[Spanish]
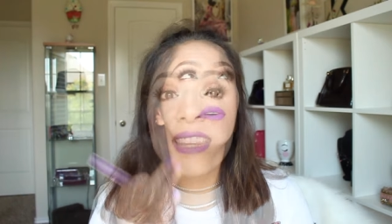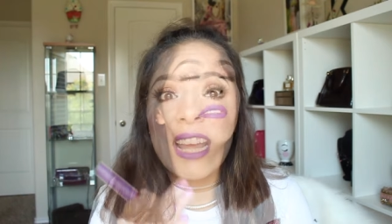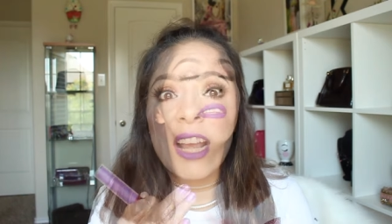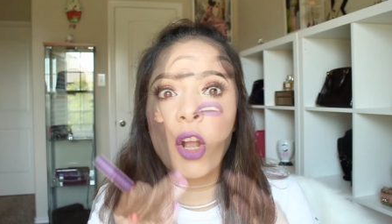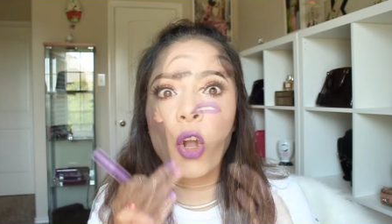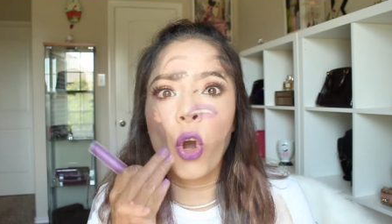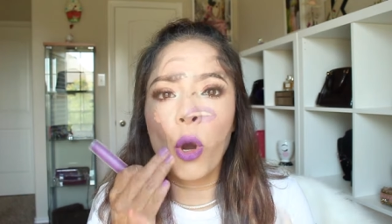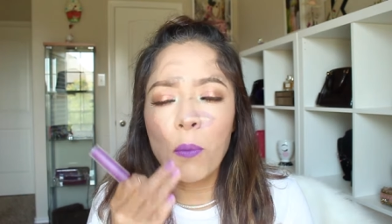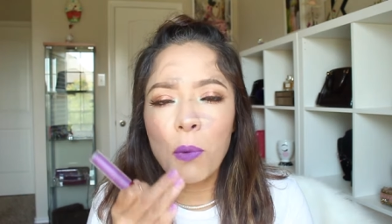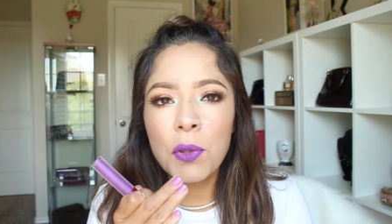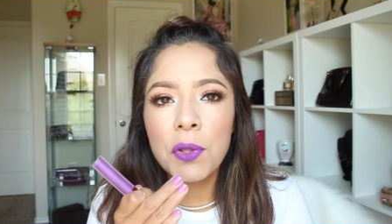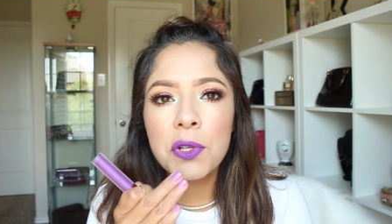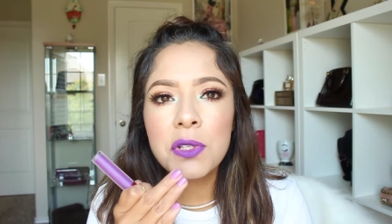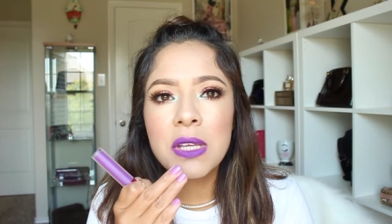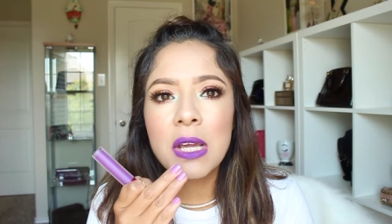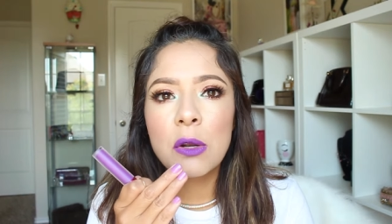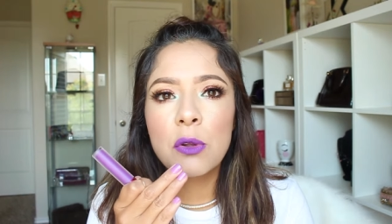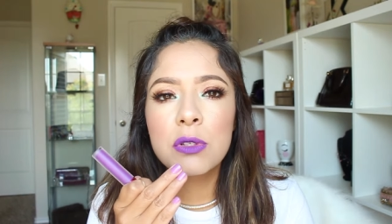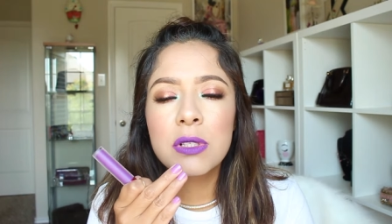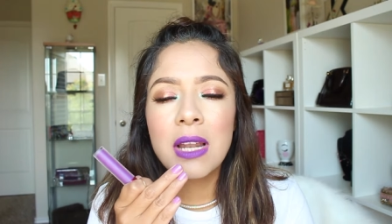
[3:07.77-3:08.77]
Sienten
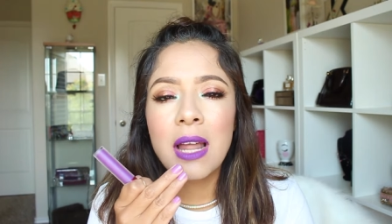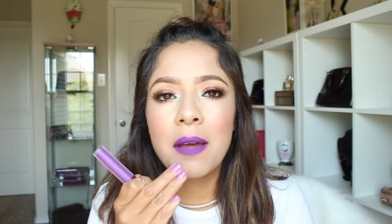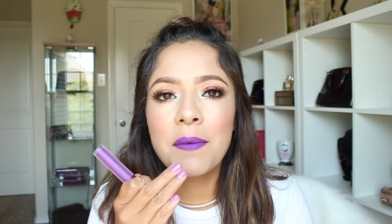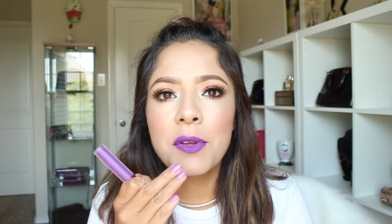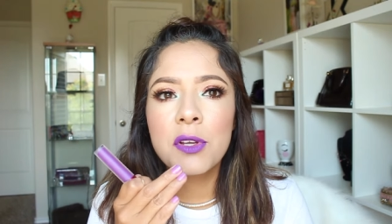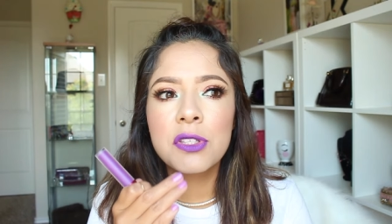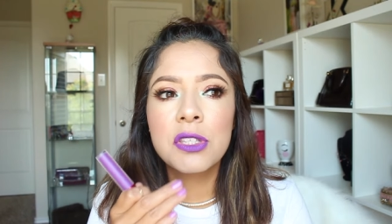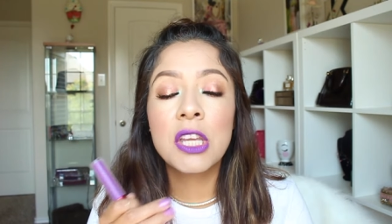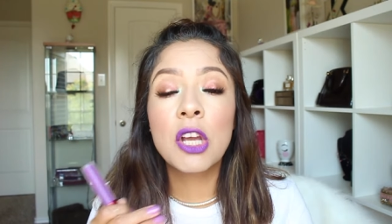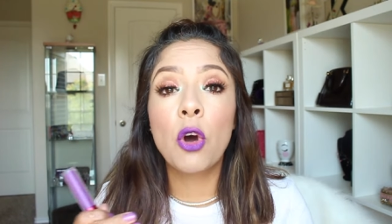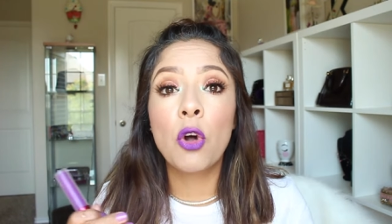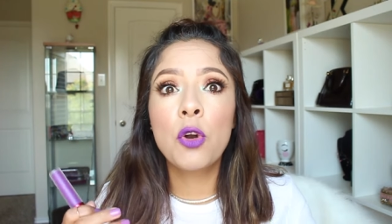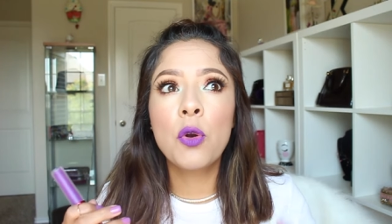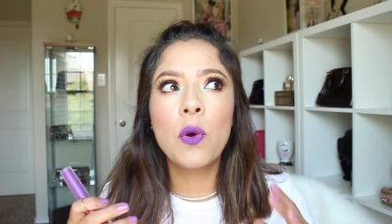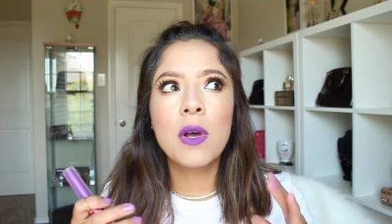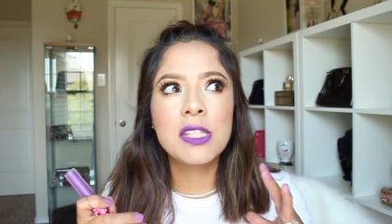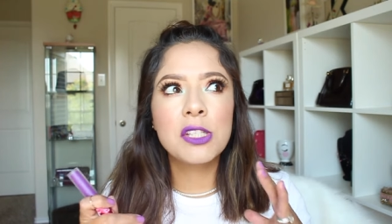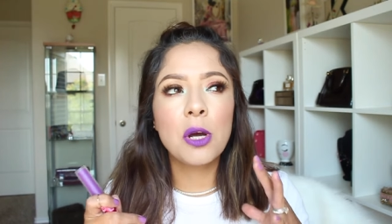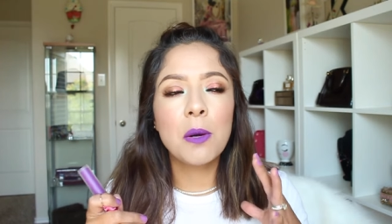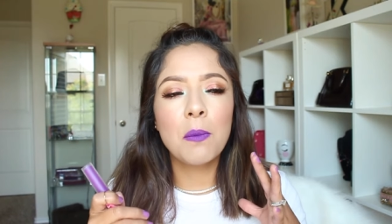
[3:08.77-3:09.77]
incómodos en los labios, digo,
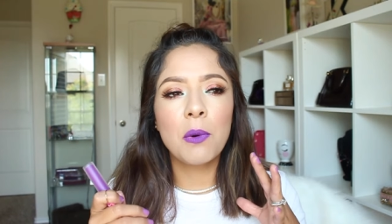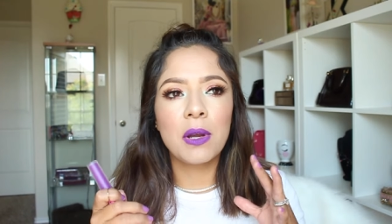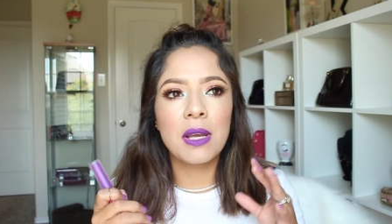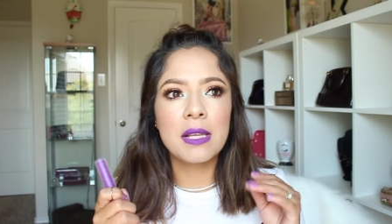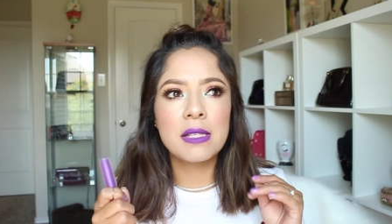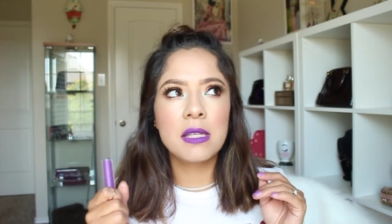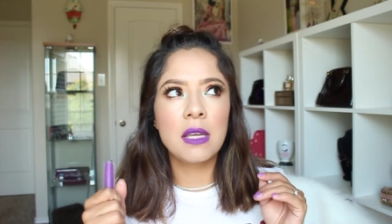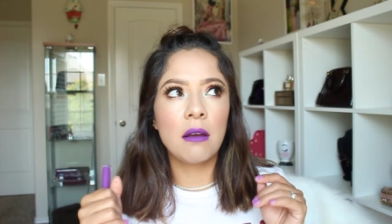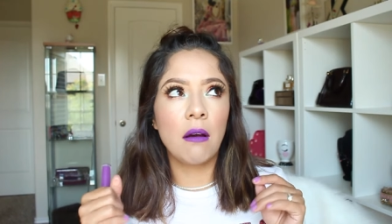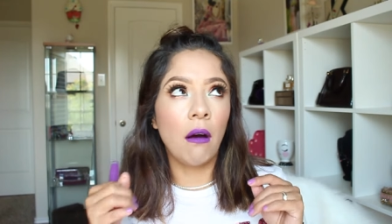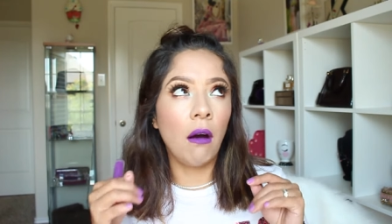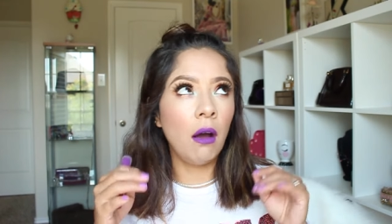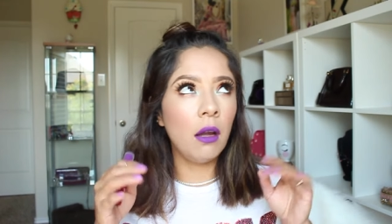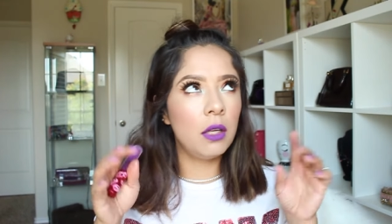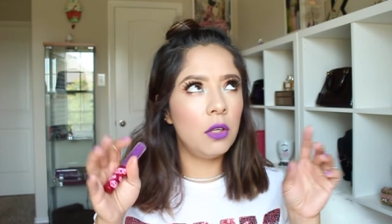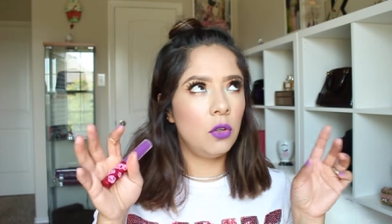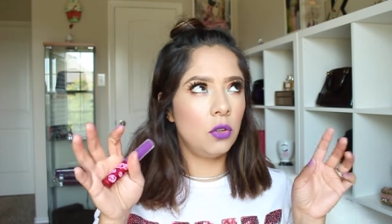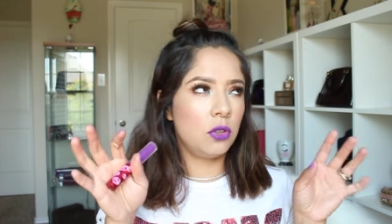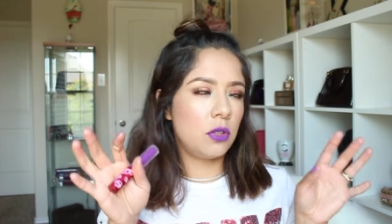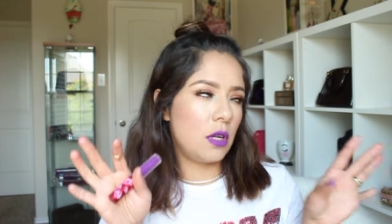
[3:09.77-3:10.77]
no es como que si,
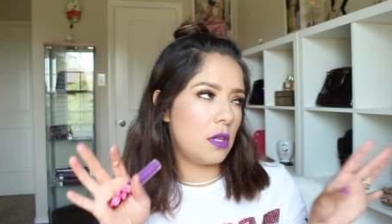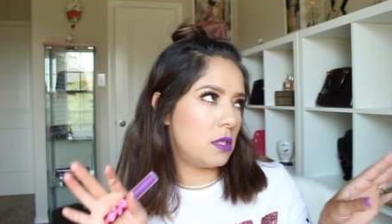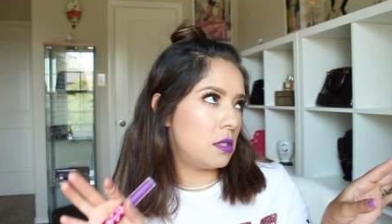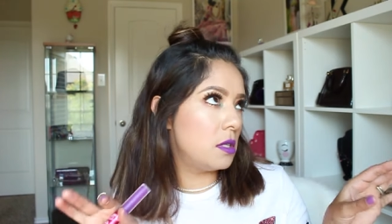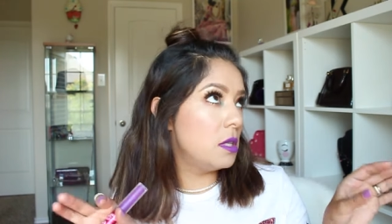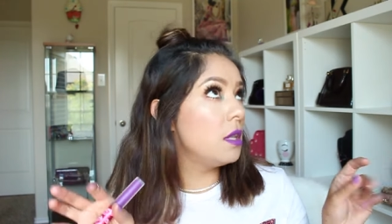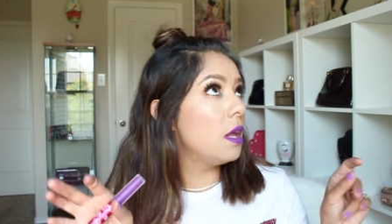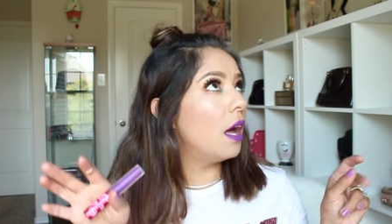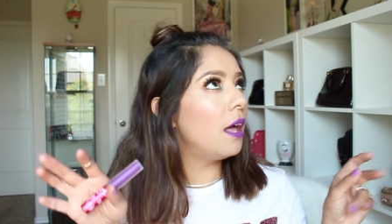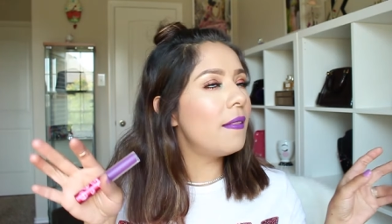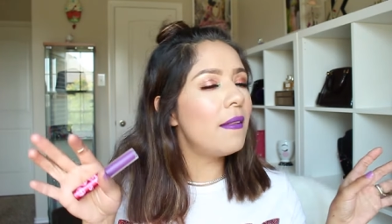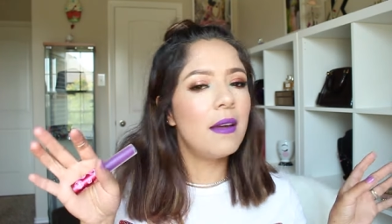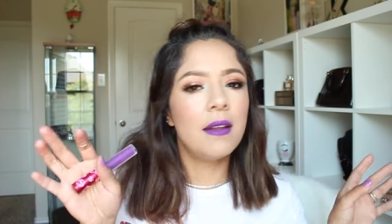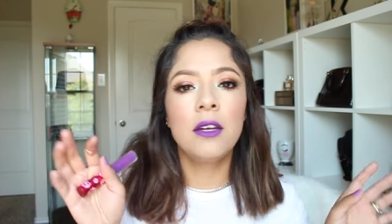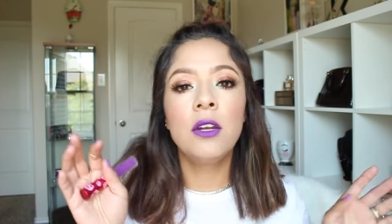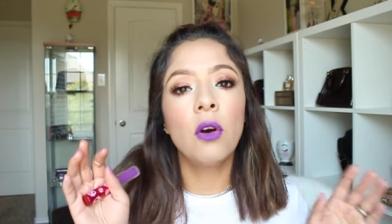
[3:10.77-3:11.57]
ay, no traes nada,